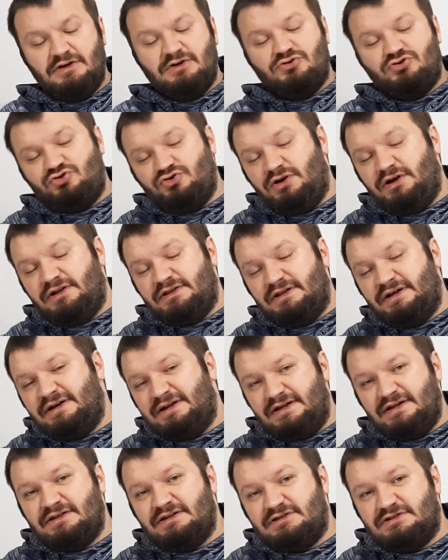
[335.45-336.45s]
şu anda
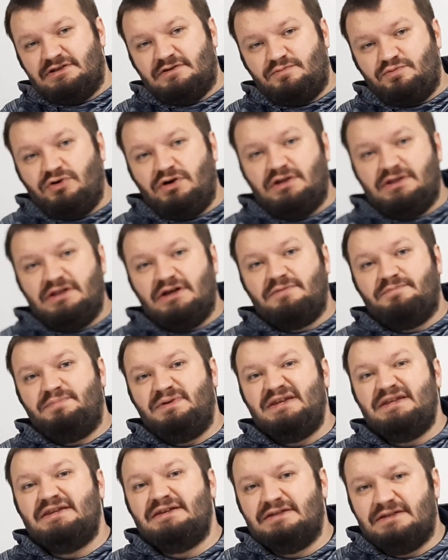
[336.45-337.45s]
arkadaşlar puanlar
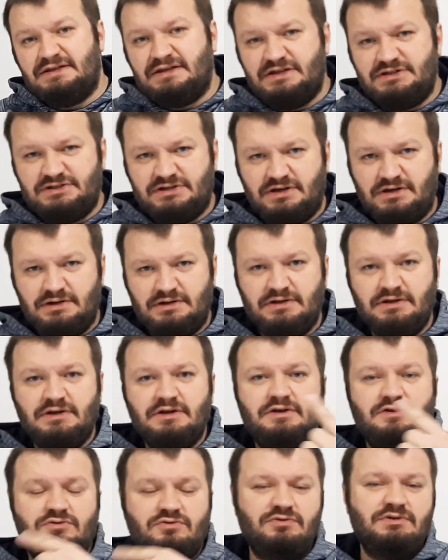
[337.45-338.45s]
bir yıl geçerli.
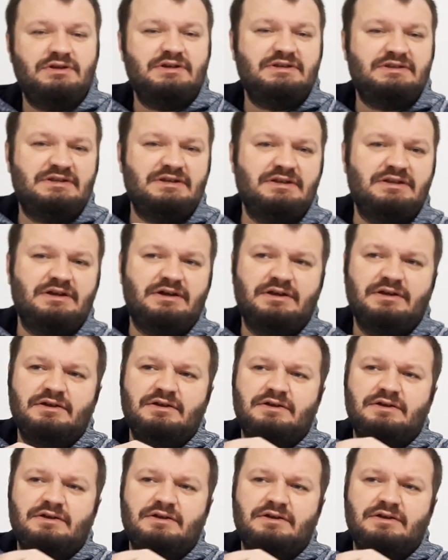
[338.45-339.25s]
Dolayısıyla